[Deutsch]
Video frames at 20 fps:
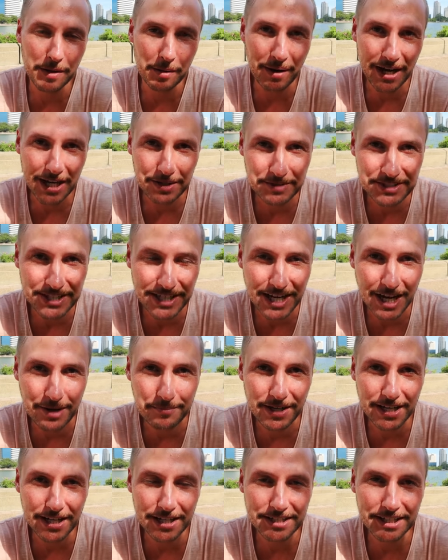wir aber machen mit der
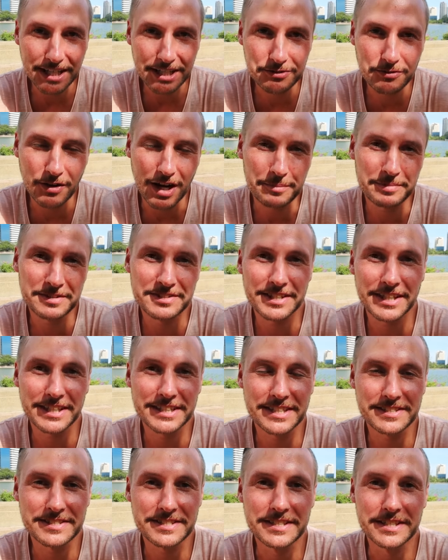Kamera, direkt vorab
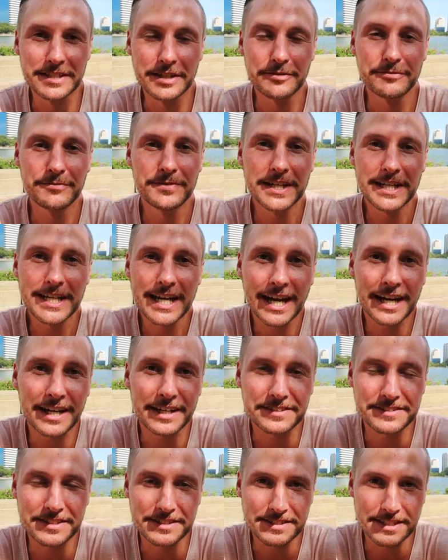gesagt, dass sie
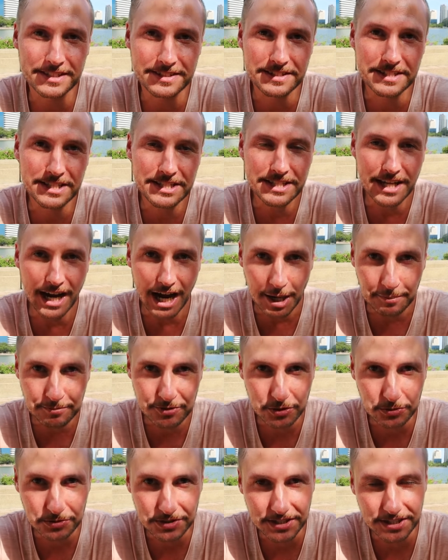4K ist das jetzt nicht der
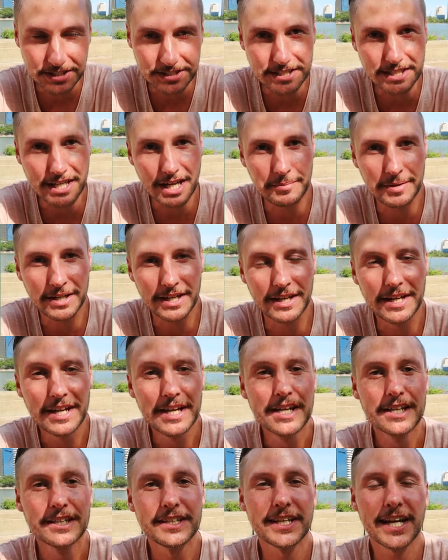absolute Hit, die Kamera.
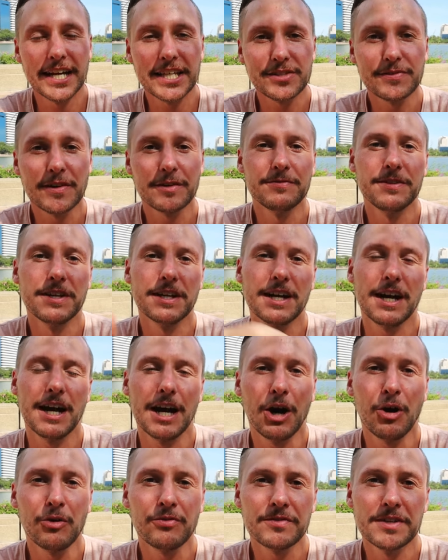Die kann zwar
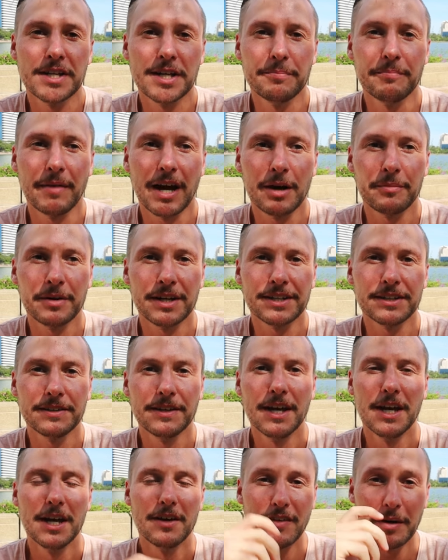4K aufnehmen, aber
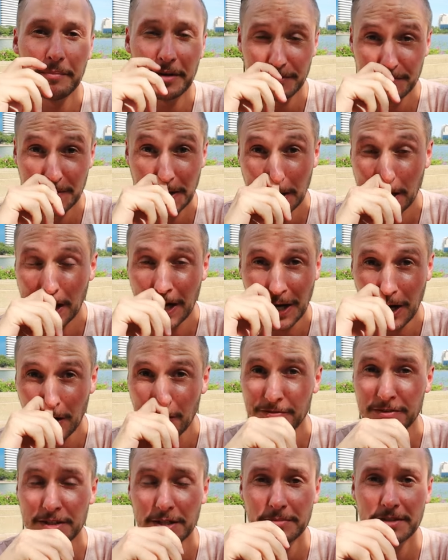wenn man 4K
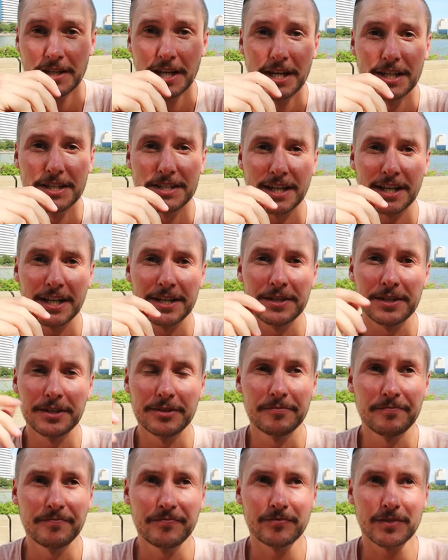aufnimmt, dann
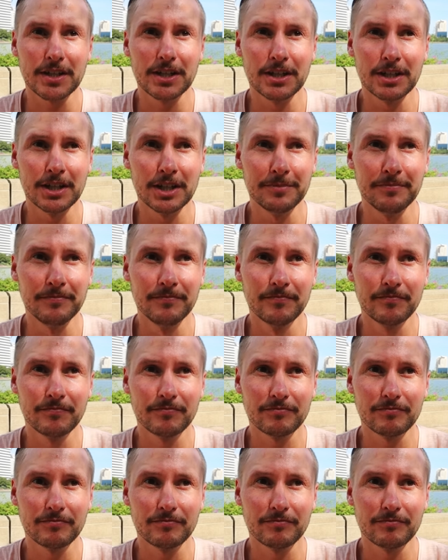ähm,